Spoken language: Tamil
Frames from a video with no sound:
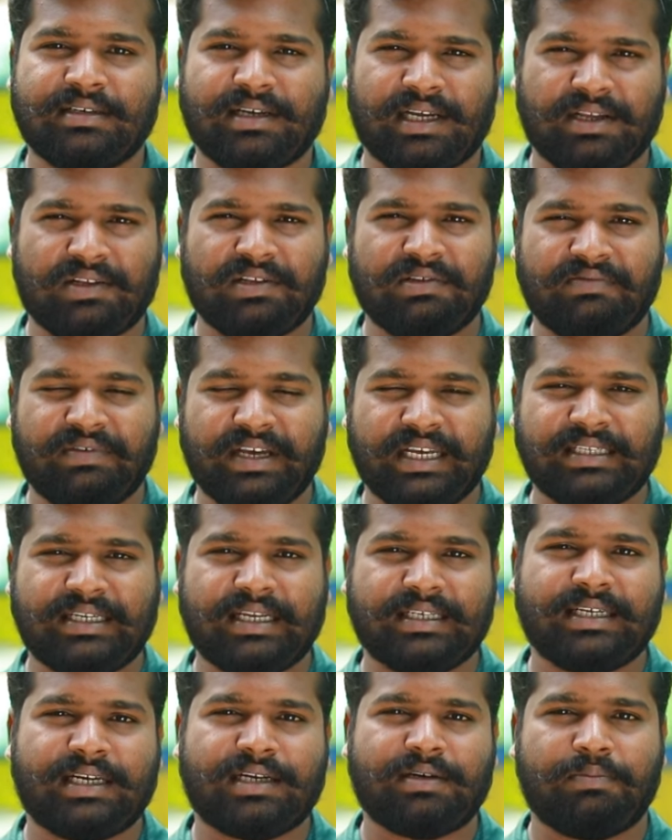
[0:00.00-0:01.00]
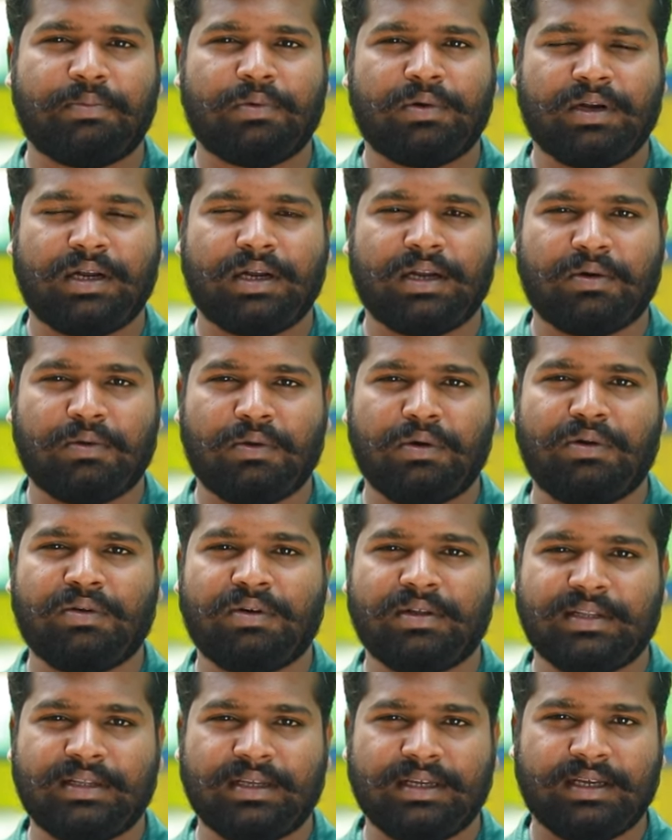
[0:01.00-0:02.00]
அதாவது வேஸ்டேஜான பொருட்களை கொண்டு
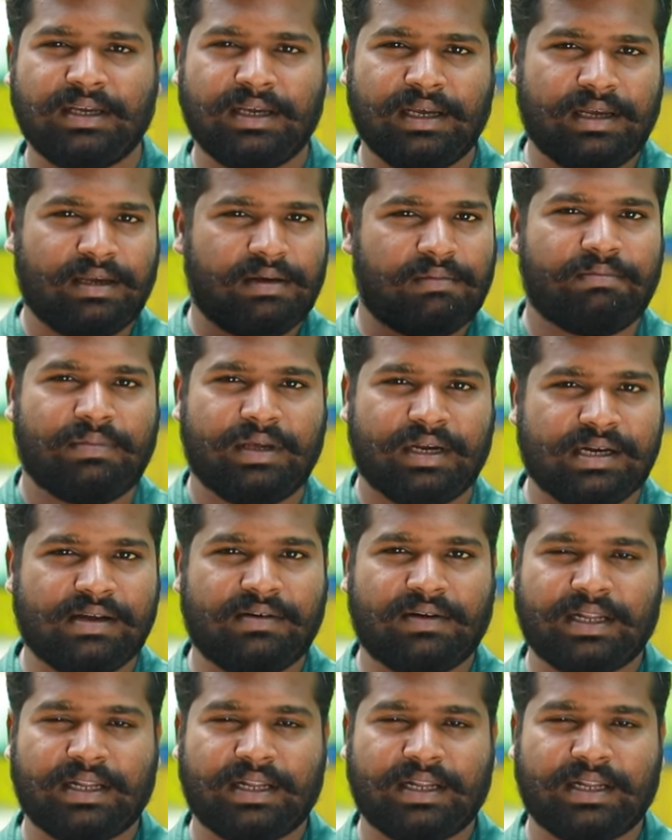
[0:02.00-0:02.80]
வந்து மீன்களை